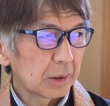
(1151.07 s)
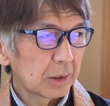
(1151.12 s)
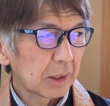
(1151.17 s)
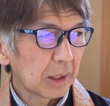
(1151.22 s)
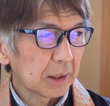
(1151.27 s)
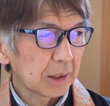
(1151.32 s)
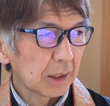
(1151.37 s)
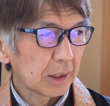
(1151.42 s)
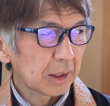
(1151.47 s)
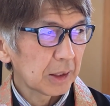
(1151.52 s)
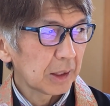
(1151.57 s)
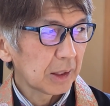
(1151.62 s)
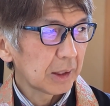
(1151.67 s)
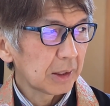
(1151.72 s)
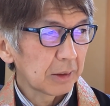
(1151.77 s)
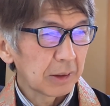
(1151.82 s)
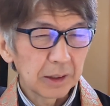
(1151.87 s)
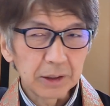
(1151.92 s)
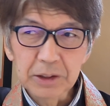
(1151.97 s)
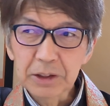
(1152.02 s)
叩き合
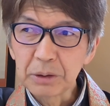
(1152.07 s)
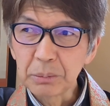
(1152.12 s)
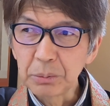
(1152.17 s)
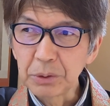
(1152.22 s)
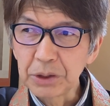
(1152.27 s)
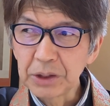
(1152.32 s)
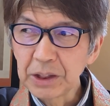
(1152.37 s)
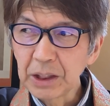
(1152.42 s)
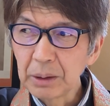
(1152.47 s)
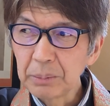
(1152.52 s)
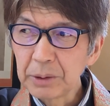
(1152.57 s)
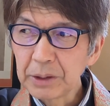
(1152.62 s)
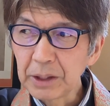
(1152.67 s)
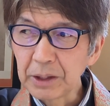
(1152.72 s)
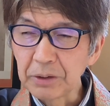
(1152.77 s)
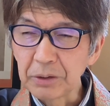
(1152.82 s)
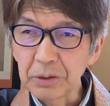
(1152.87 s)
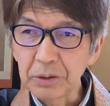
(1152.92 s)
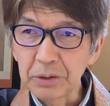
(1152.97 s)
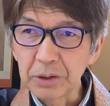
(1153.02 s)
いが潰し合いみたい
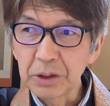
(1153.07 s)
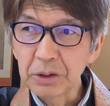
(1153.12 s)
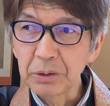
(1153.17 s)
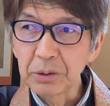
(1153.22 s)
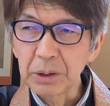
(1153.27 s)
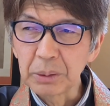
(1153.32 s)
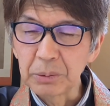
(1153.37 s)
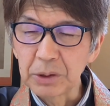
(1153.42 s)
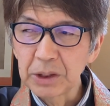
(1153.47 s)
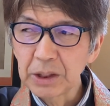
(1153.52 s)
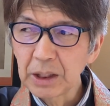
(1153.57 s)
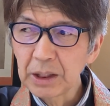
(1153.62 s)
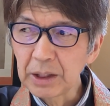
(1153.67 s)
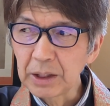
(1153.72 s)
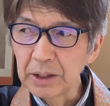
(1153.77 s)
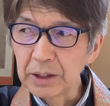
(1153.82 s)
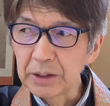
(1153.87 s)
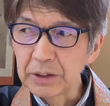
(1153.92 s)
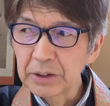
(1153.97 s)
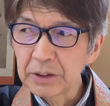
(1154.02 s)
なことしとってもしゃあ
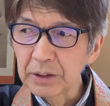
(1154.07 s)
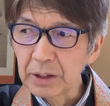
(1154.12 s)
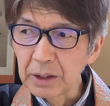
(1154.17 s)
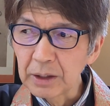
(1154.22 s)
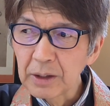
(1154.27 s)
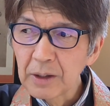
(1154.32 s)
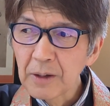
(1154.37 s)
ないです